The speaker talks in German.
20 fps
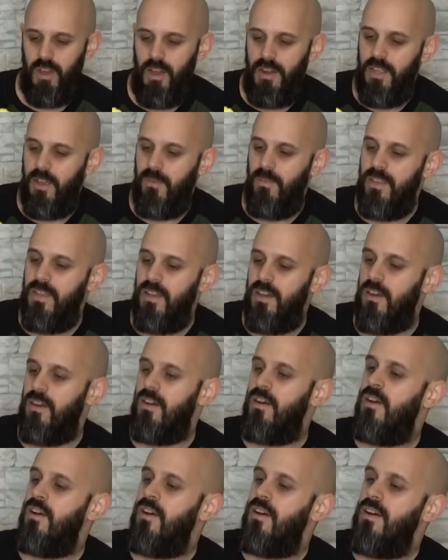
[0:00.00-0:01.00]
Ah, ne, guck mal hier.
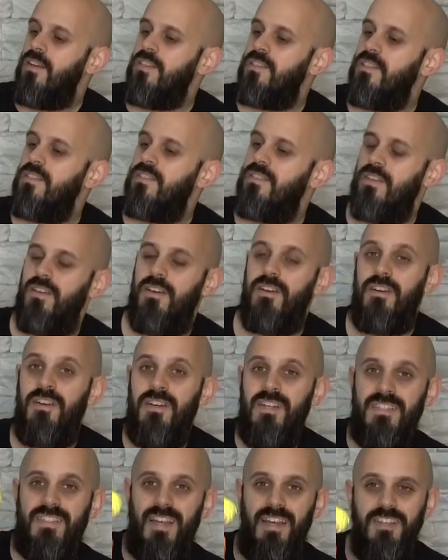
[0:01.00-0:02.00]
Es ist äh,
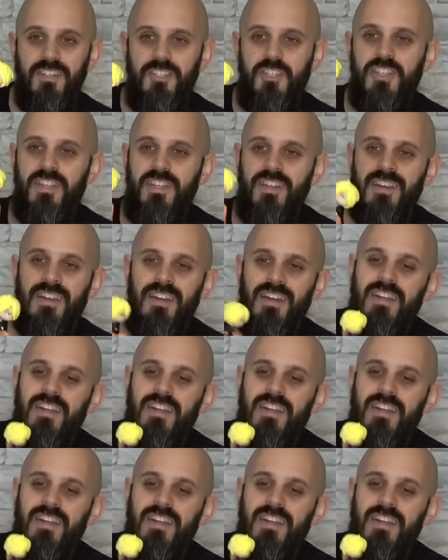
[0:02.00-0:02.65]
Sanji.